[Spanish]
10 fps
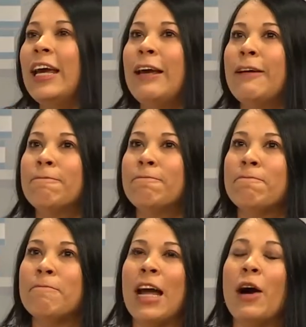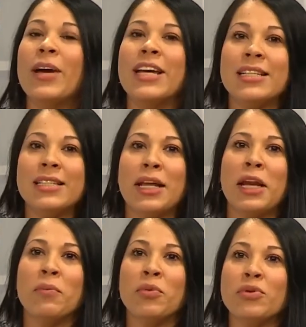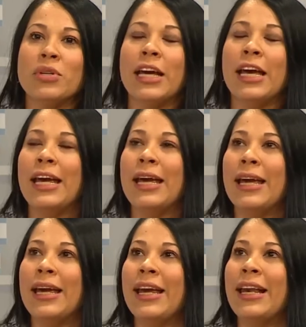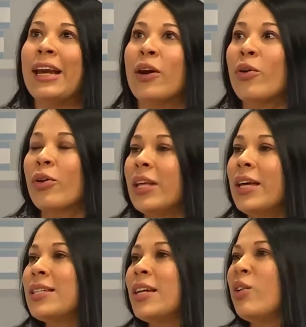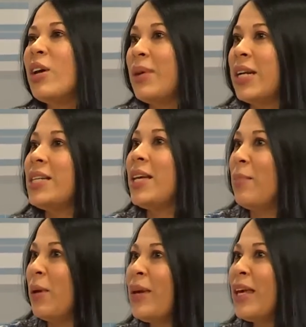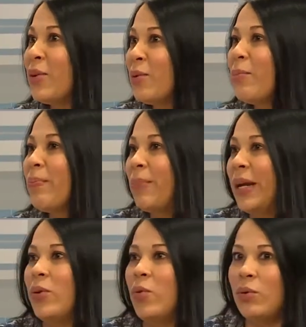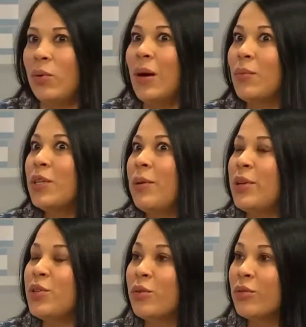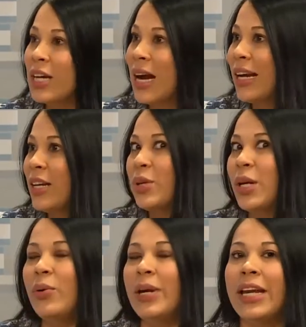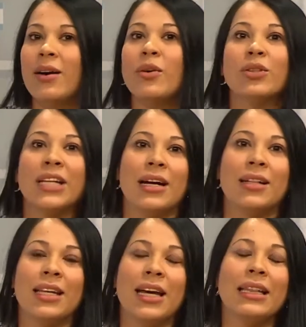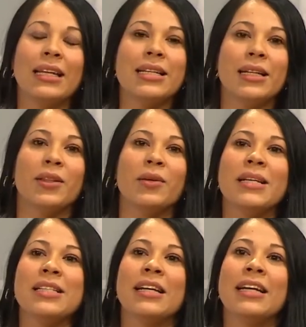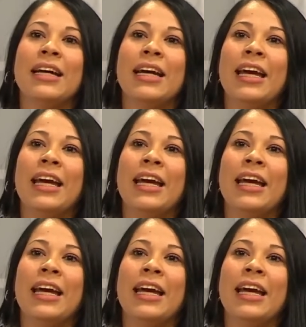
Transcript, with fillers: Em, a veces tenemos eh, el error de decir hoy amanecí deprimido, pero cuando hablamos de depresión ya eso incluiría otra cantidad de síntomas